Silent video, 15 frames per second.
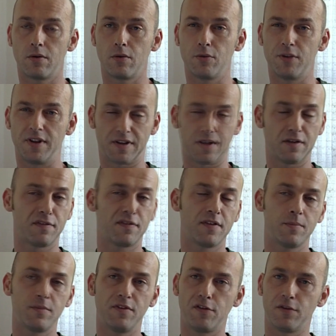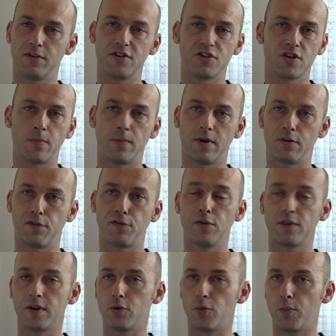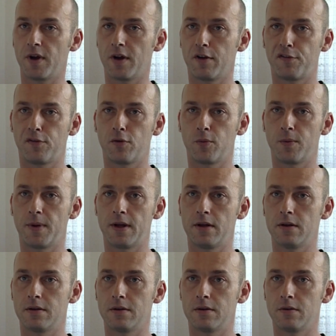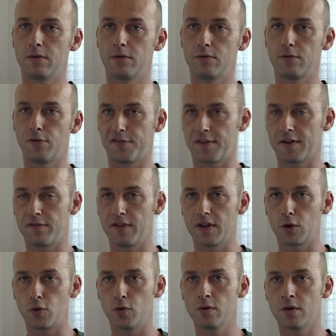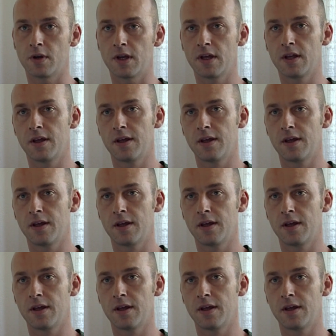on est très faible, disons déjà, suite à une opération de cette envergure.